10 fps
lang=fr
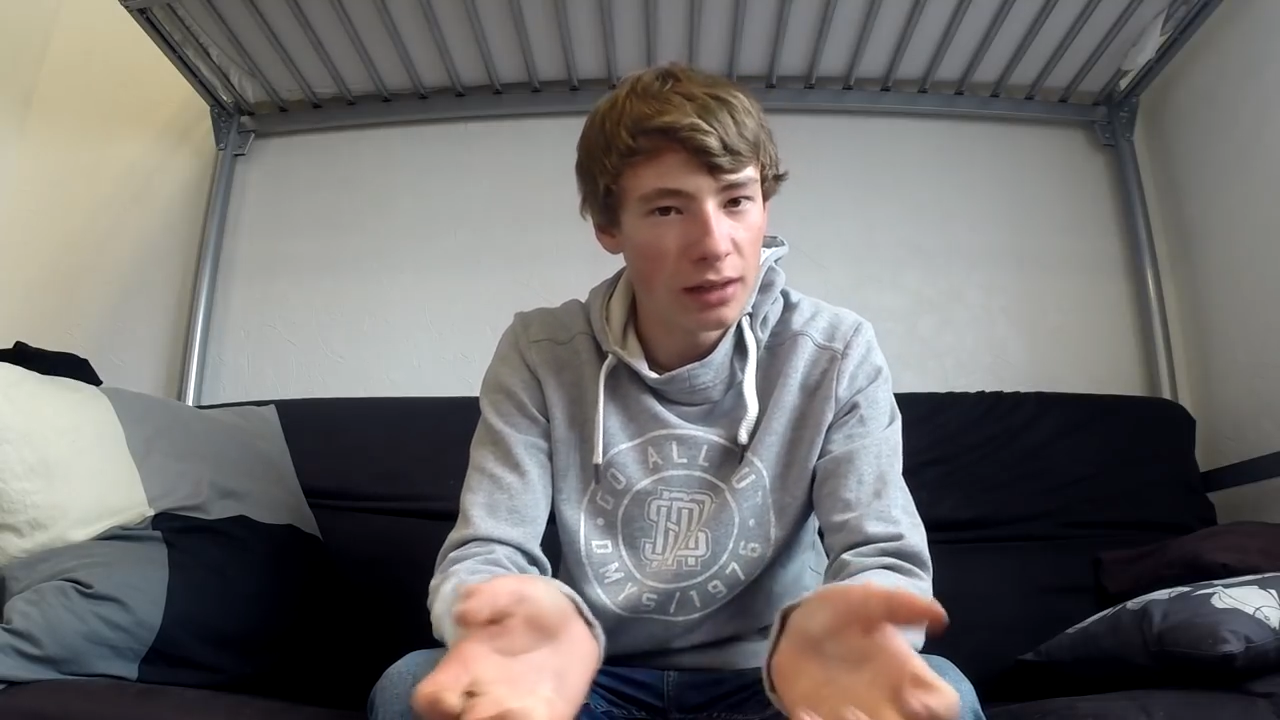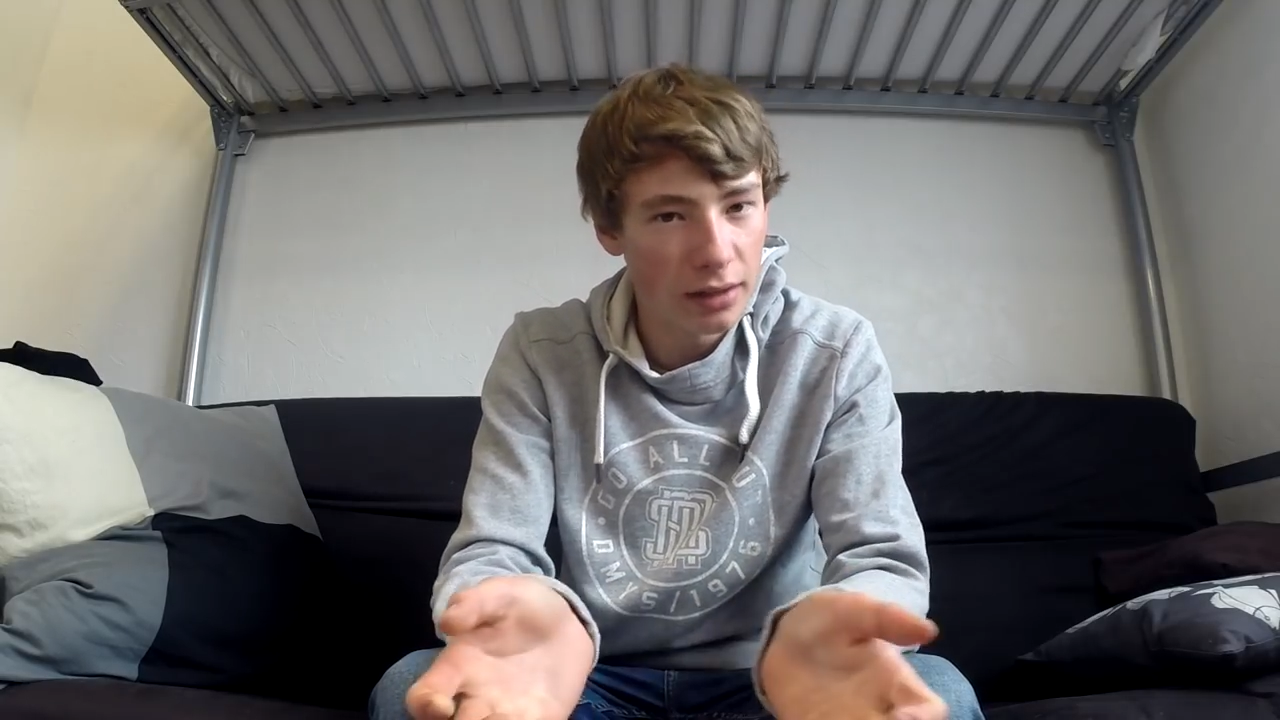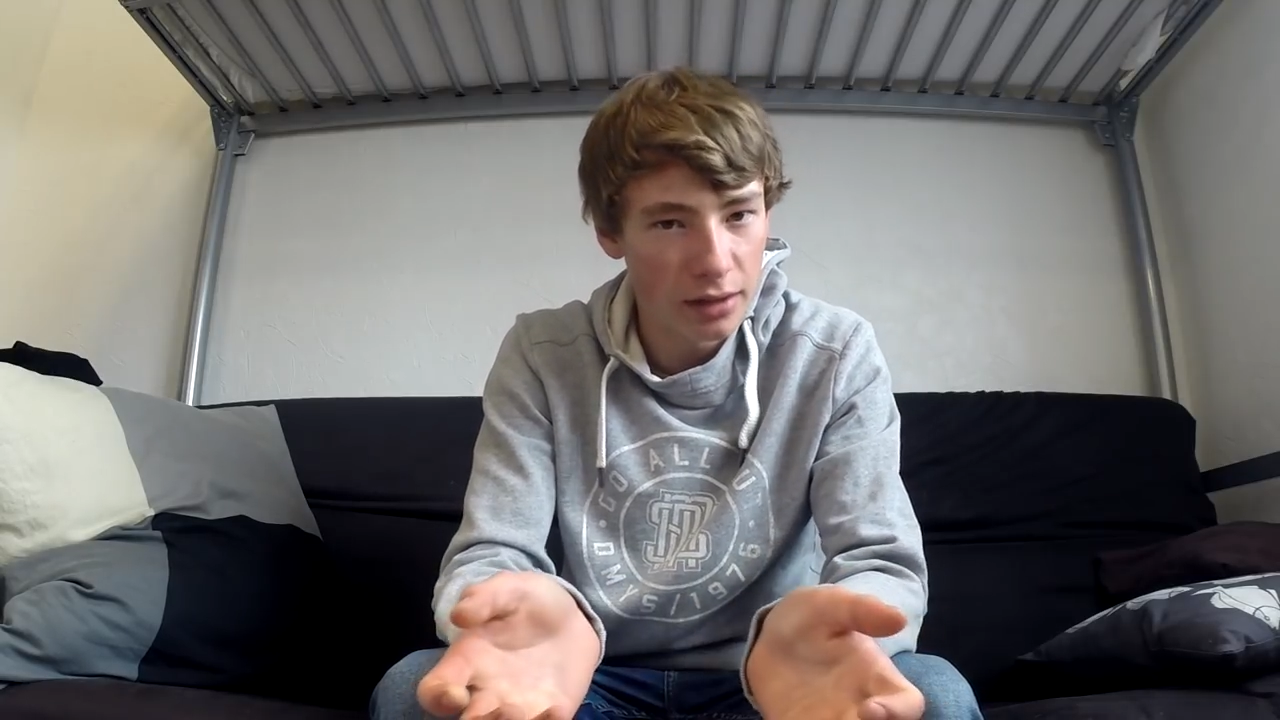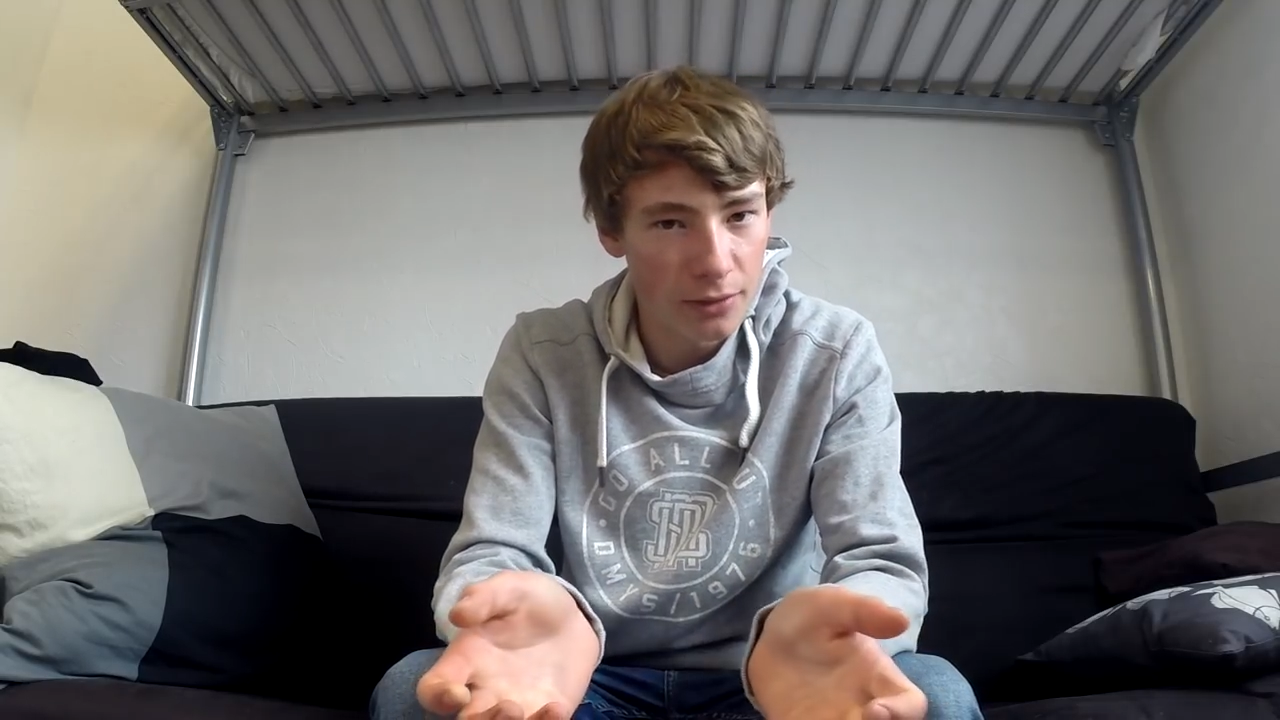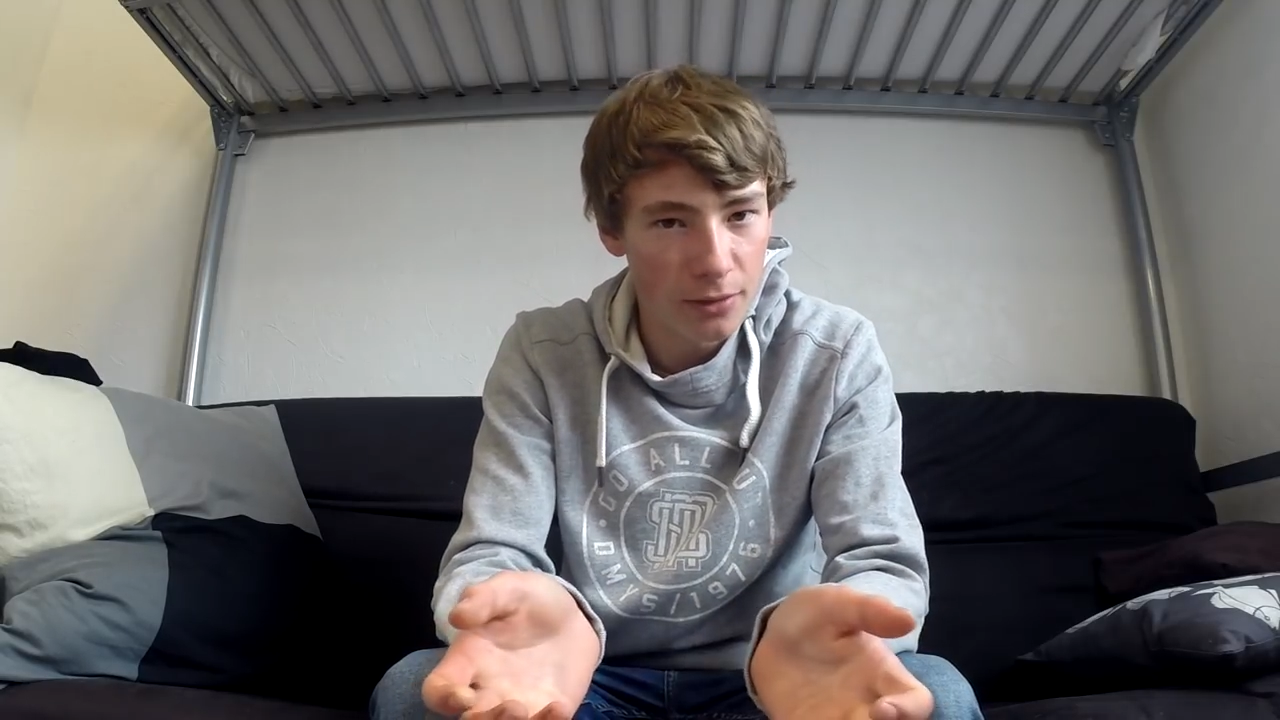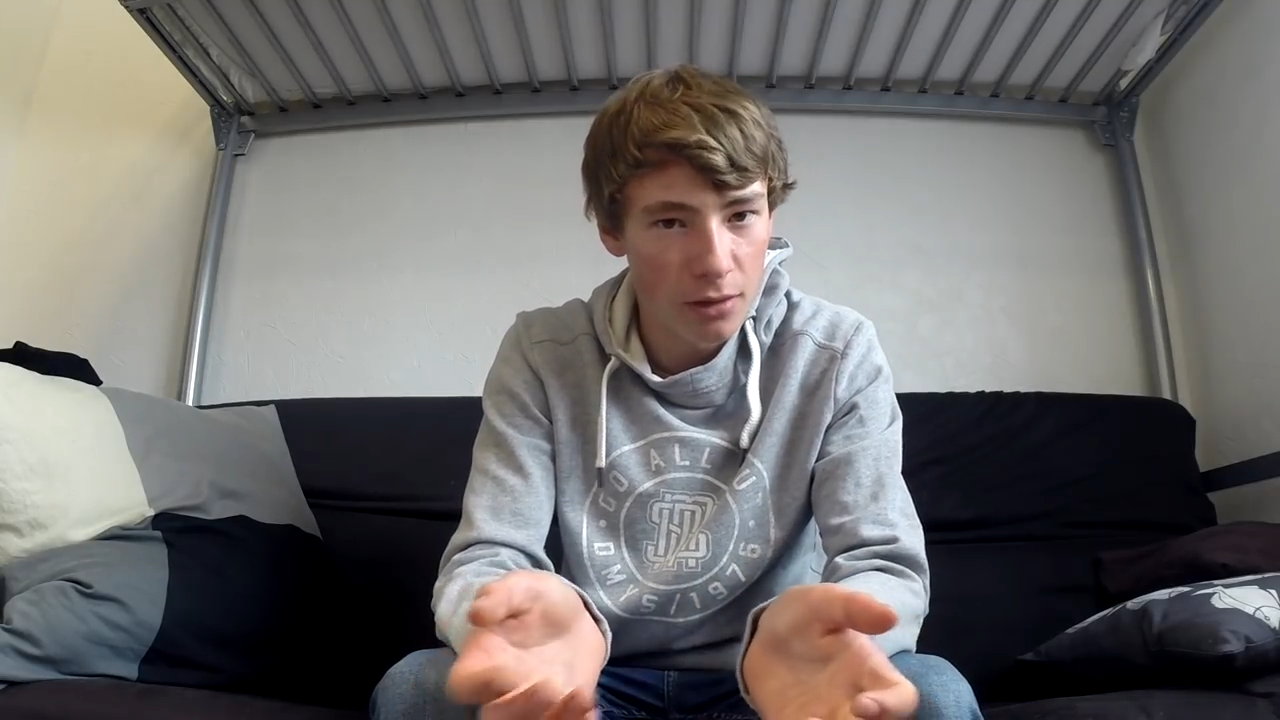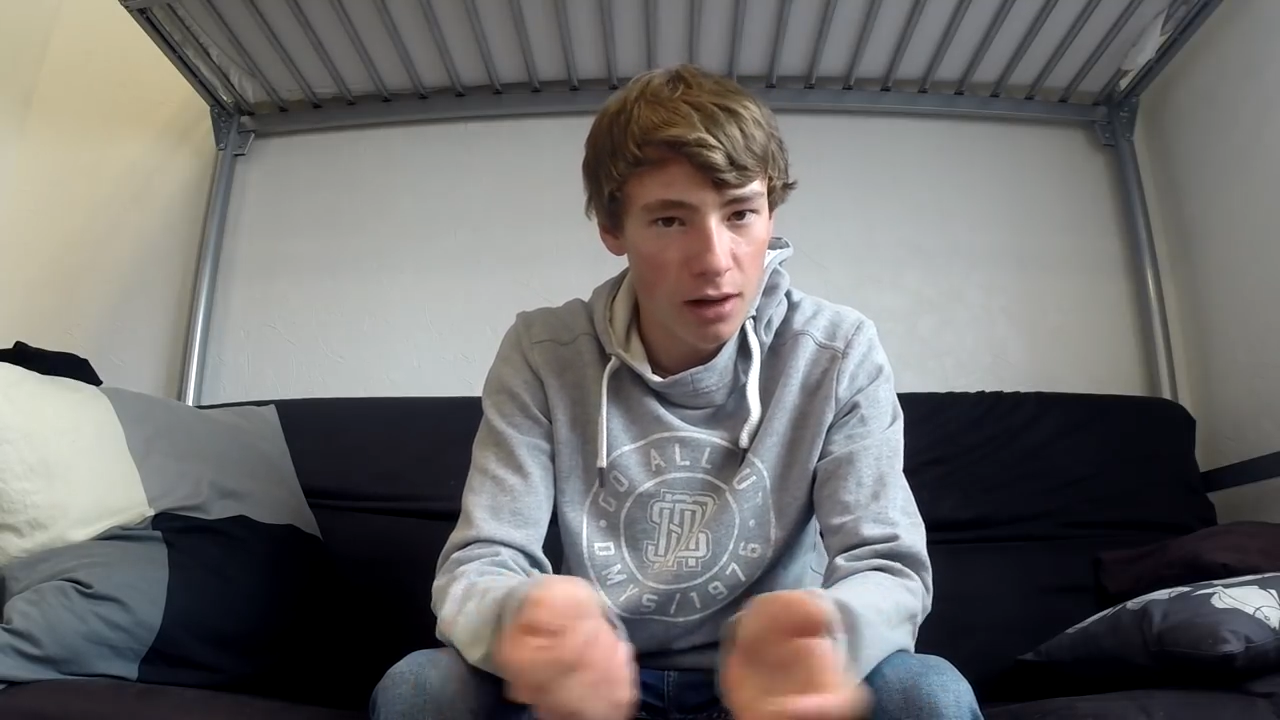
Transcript: la dernière fois